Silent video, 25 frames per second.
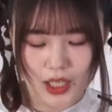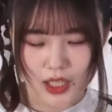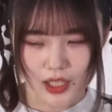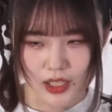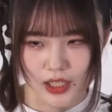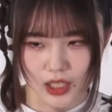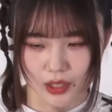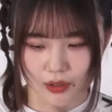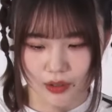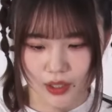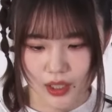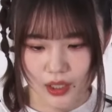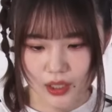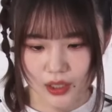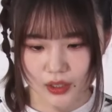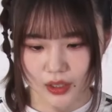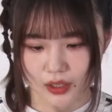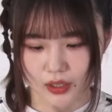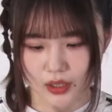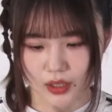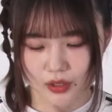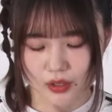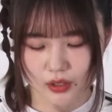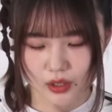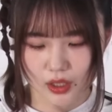爽やかで
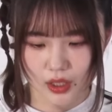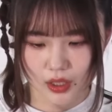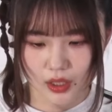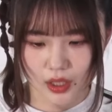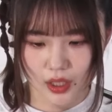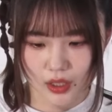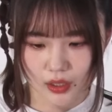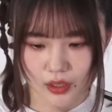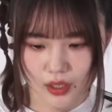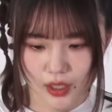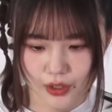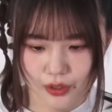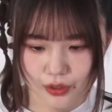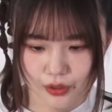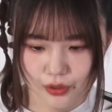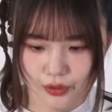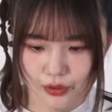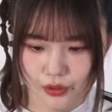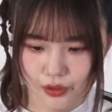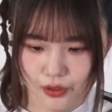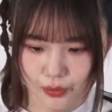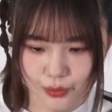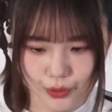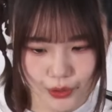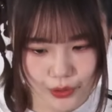切ない恋愛
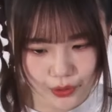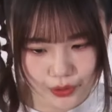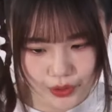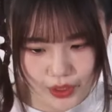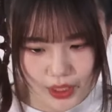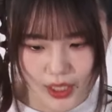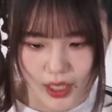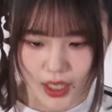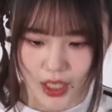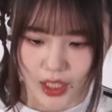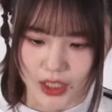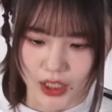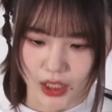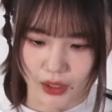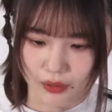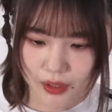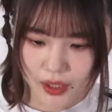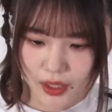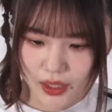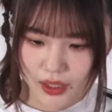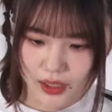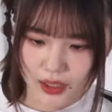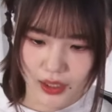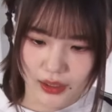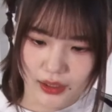キュンキュン模様や爽
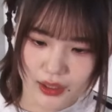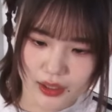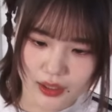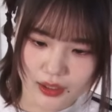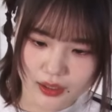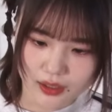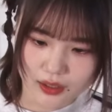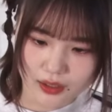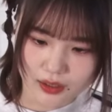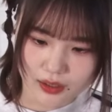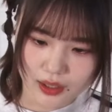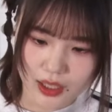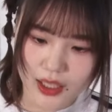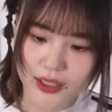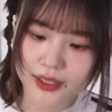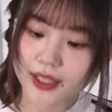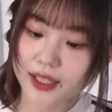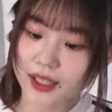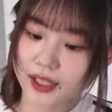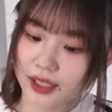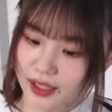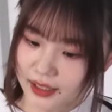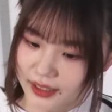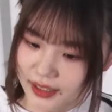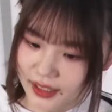やかな華
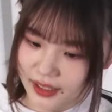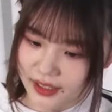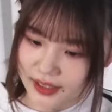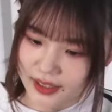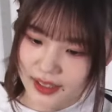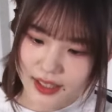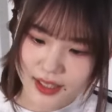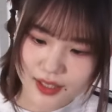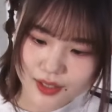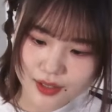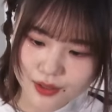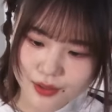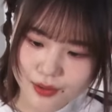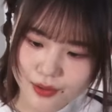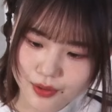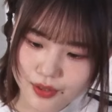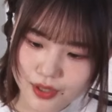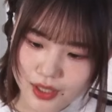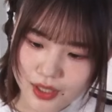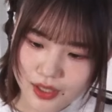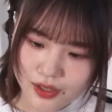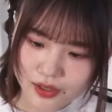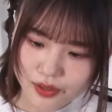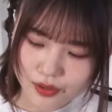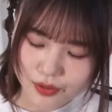やかな演奏
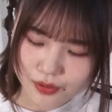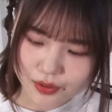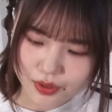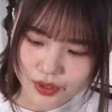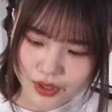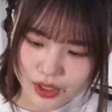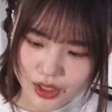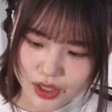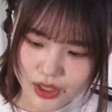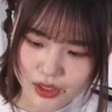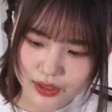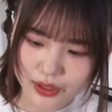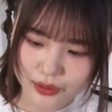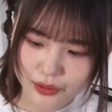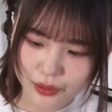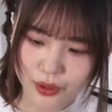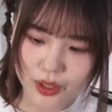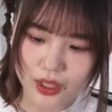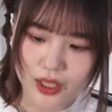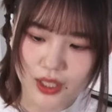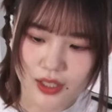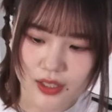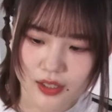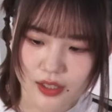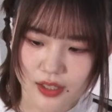セッションシーンなど、
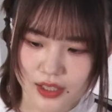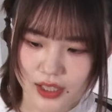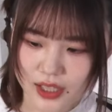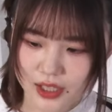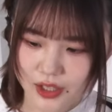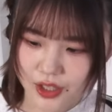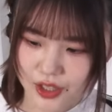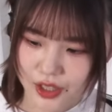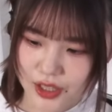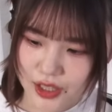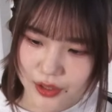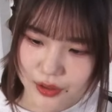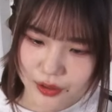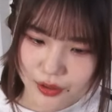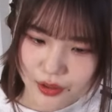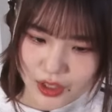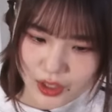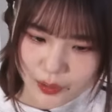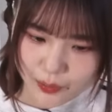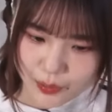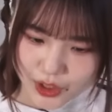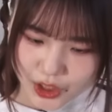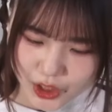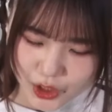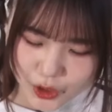しがつが来る
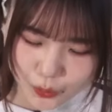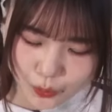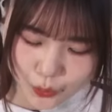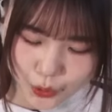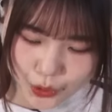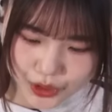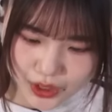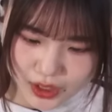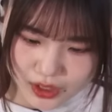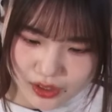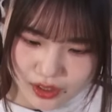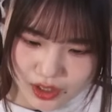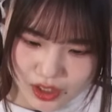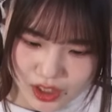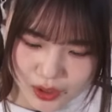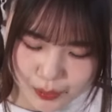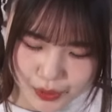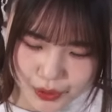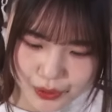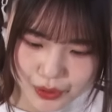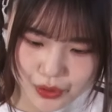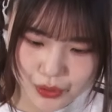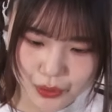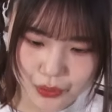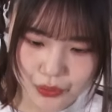たびに思い出してし
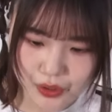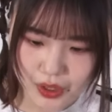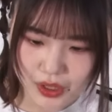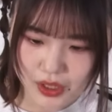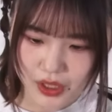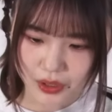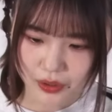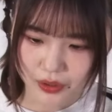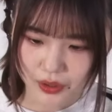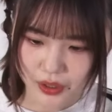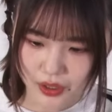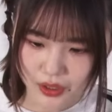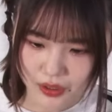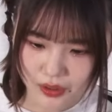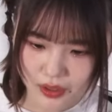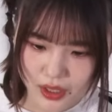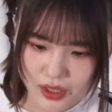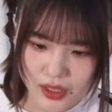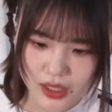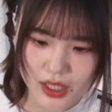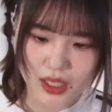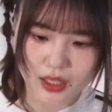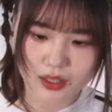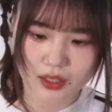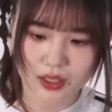まう、そんな作品で
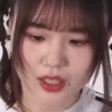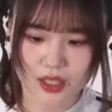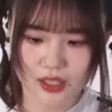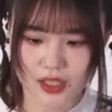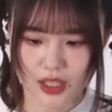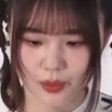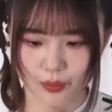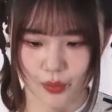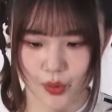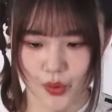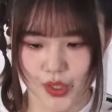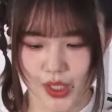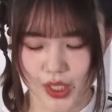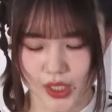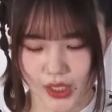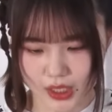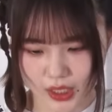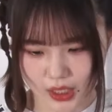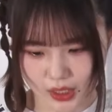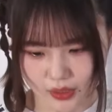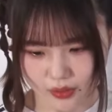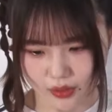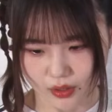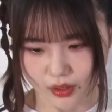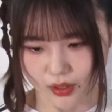す。皆さんもぜ
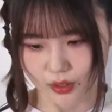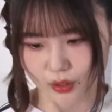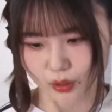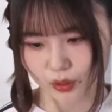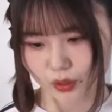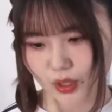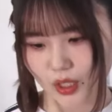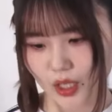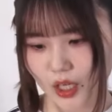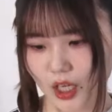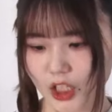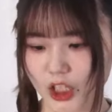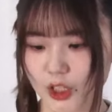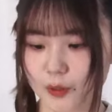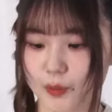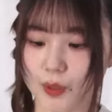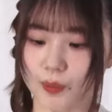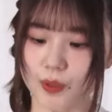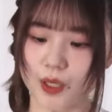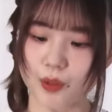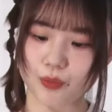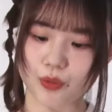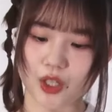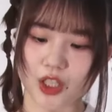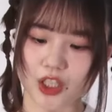ひ、ね、アニメ
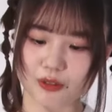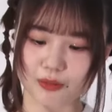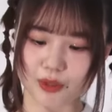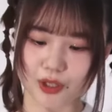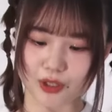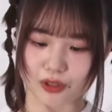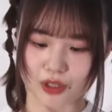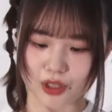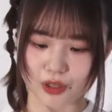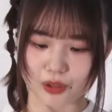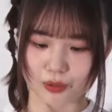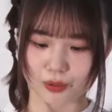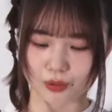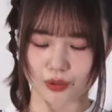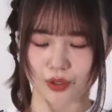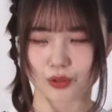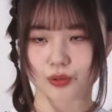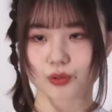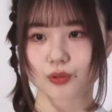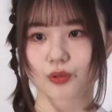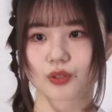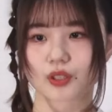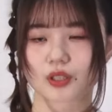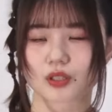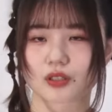版もありますねということで、
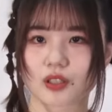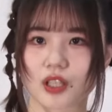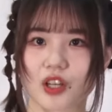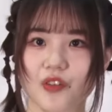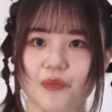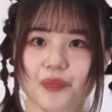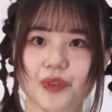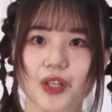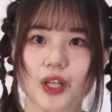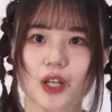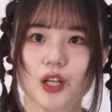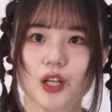そうですね、